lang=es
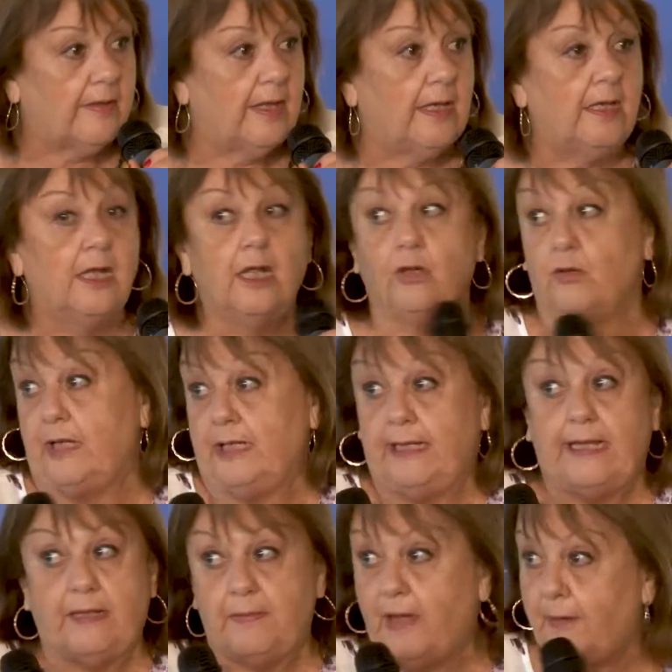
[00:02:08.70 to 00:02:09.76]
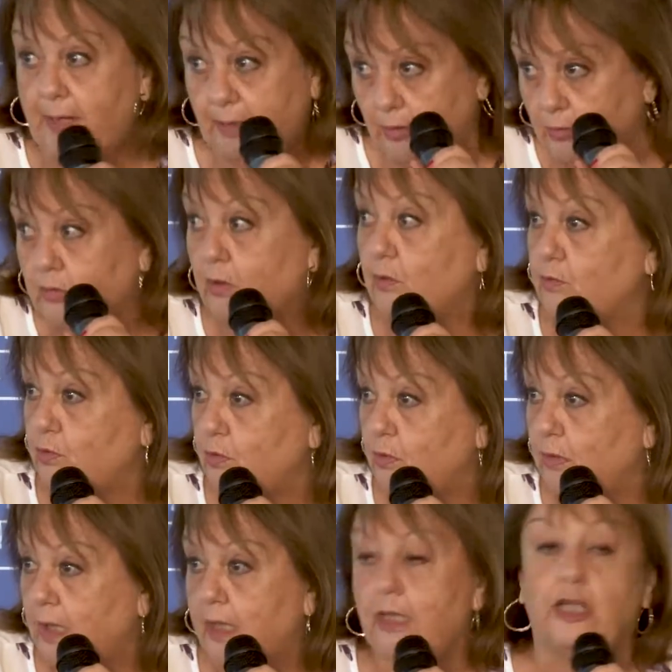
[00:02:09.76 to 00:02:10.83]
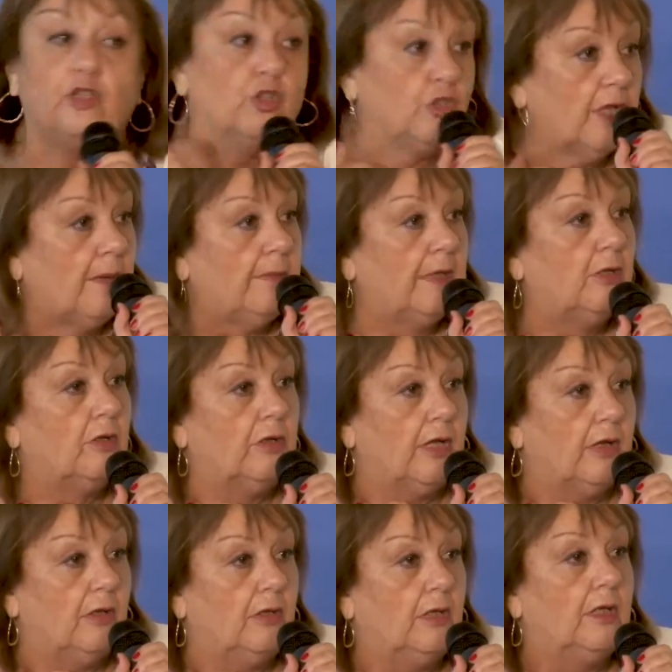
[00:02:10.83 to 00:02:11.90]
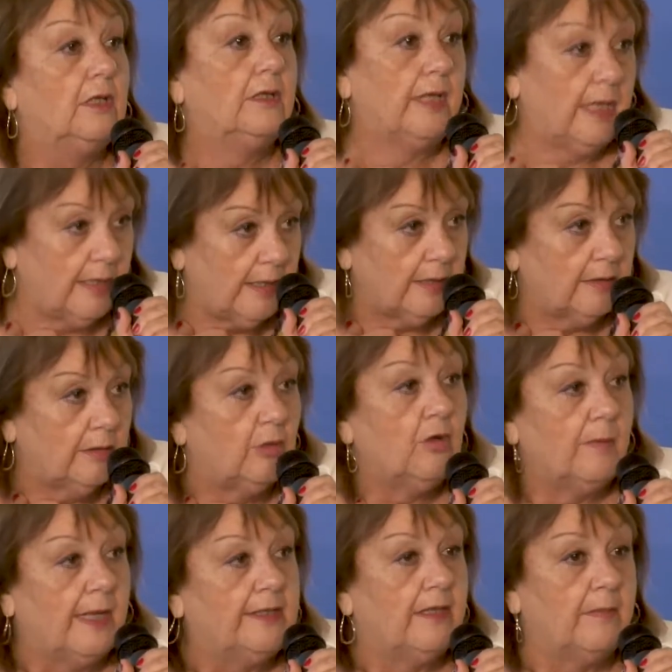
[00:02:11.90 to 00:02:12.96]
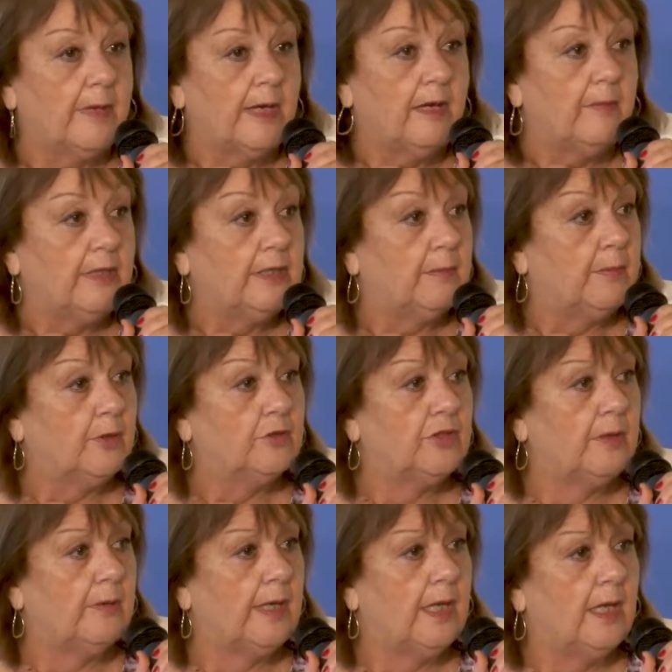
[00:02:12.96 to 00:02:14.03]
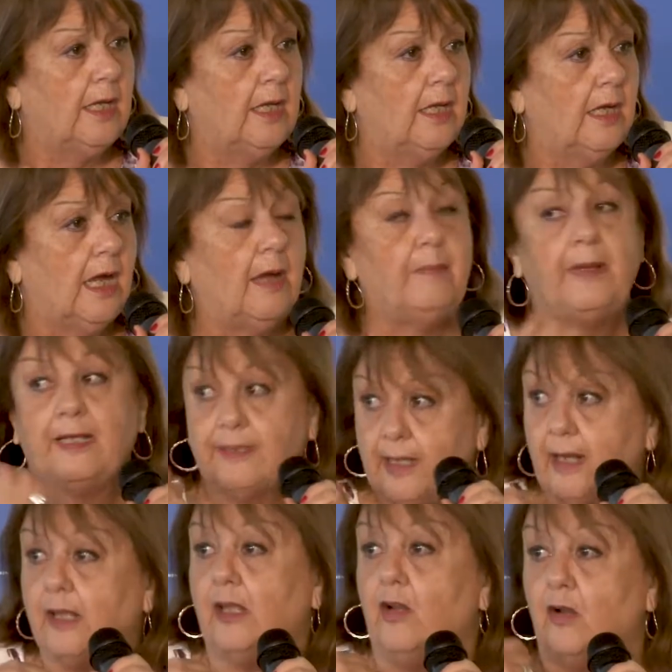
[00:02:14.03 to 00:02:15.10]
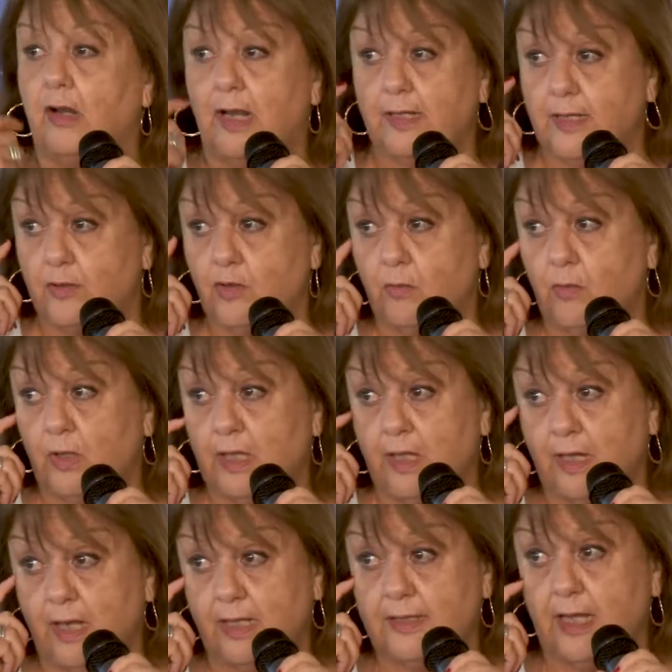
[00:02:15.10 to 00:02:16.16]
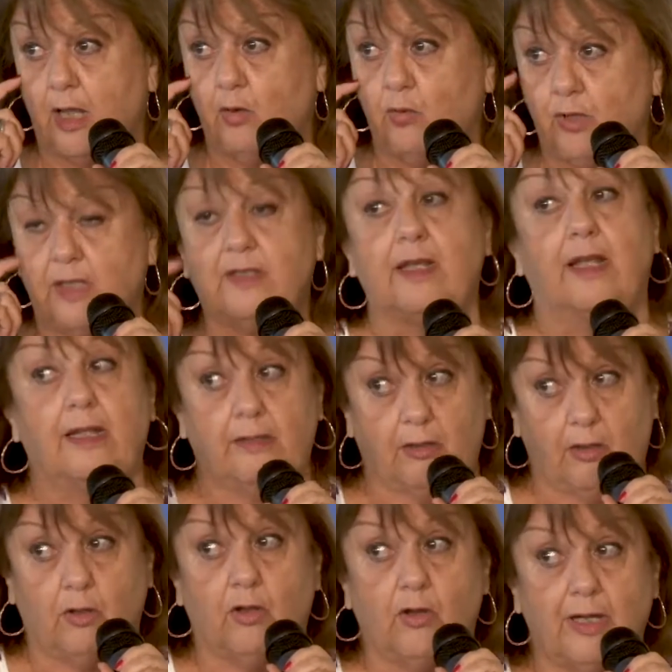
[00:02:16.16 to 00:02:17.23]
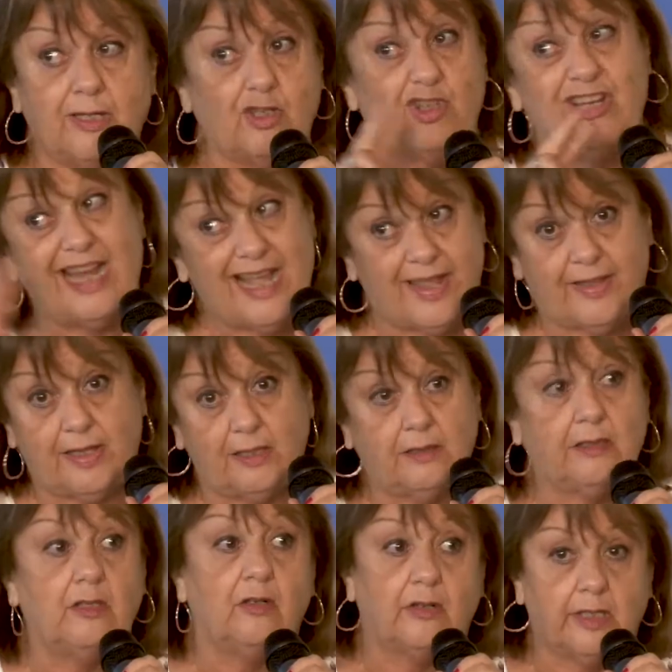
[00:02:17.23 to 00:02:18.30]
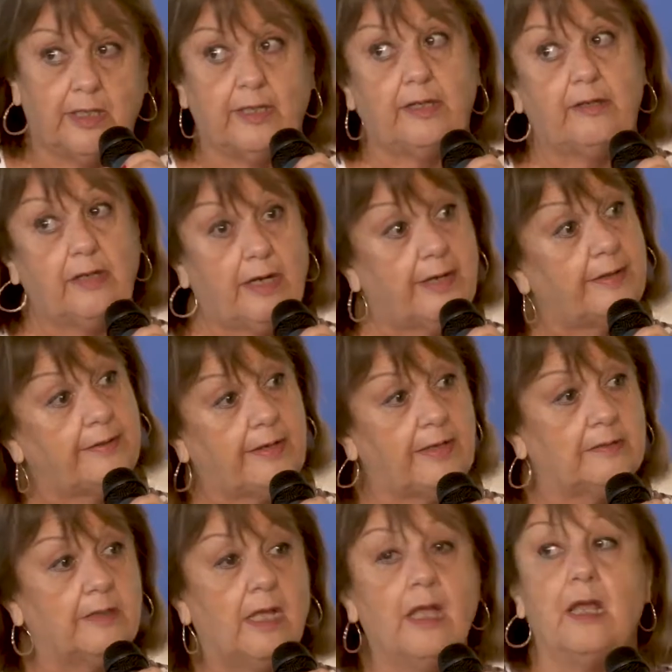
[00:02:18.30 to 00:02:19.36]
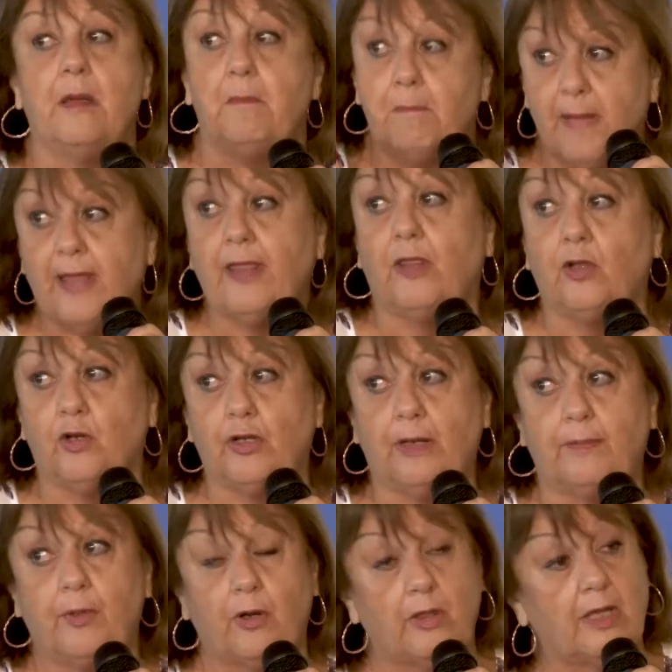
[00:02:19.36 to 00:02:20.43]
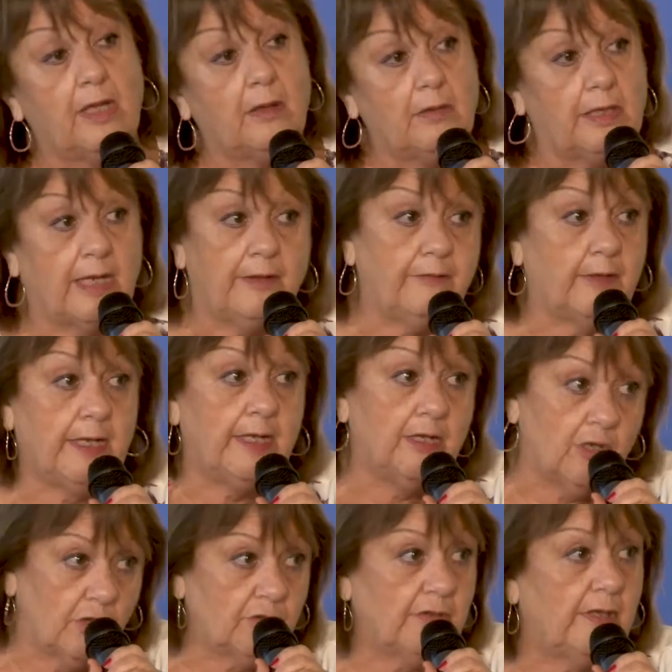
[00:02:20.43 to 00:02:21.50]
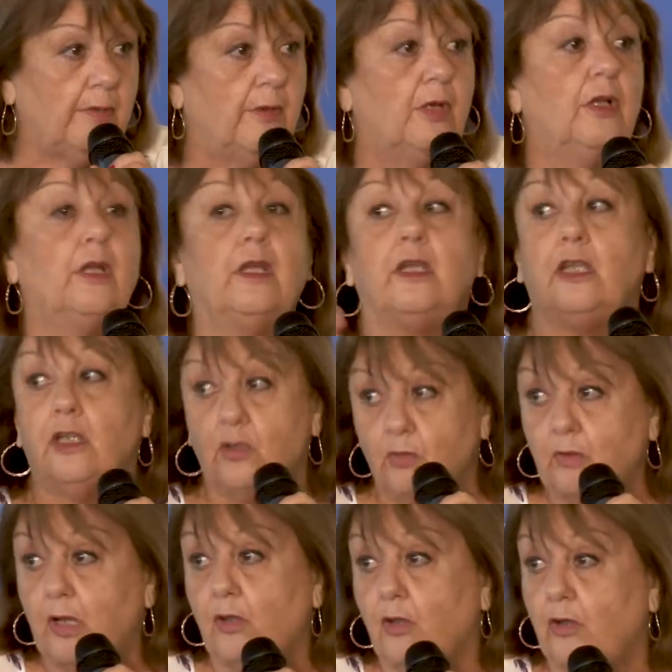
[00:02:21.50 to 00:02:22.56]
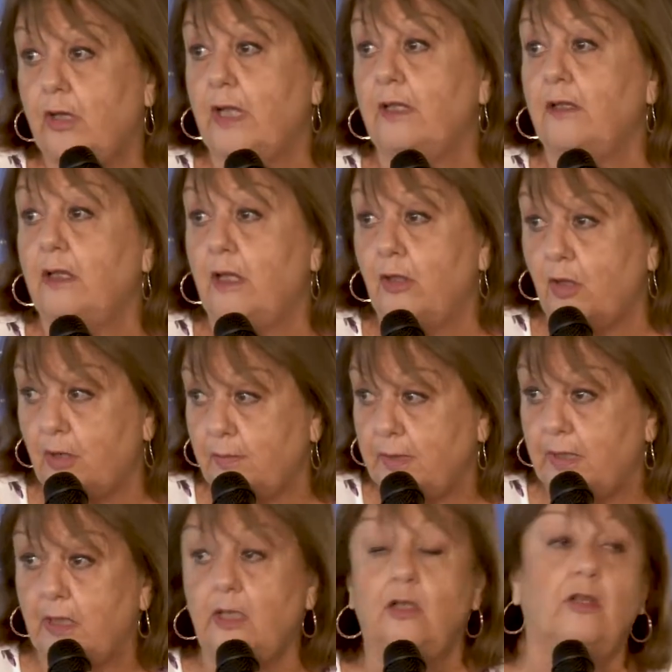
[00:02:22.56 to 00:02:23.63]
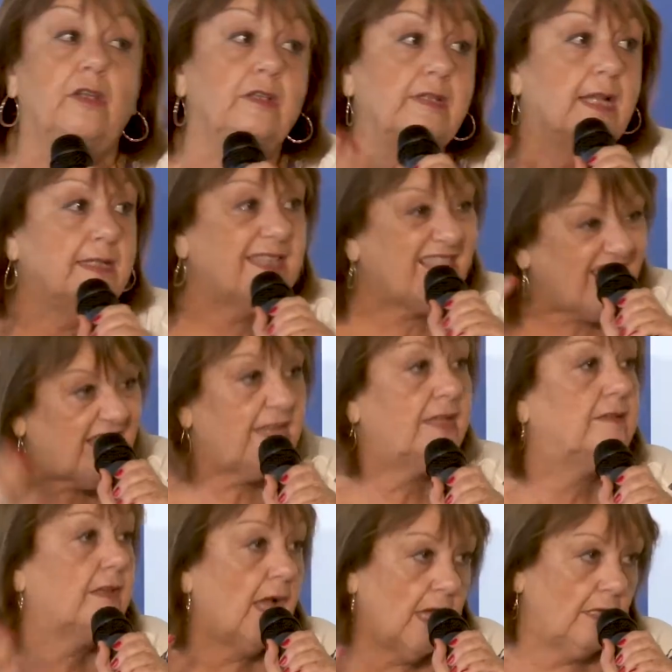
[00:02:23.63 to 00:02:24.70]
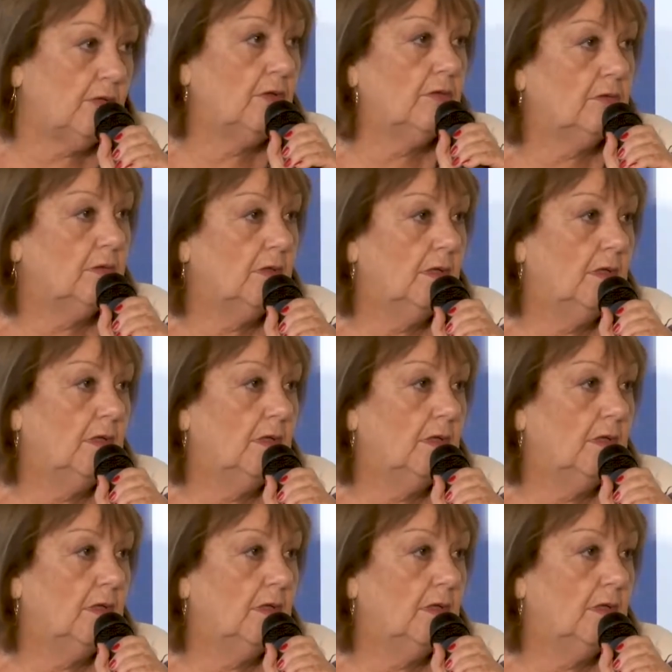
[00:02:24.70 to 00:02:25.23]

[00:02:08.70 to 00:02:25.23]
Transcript: de él, no hay nada más valioso que un celular y yo también lo quiero tener lo más tempranamente posible a pesar de que la Organización Mundial de la Salud dice que hasta los dos años nada y lo quieren estirar a tres, más de dos horas por día es nocivo y nunca dos horas antes de dormir. Y lo dicen hace diez años.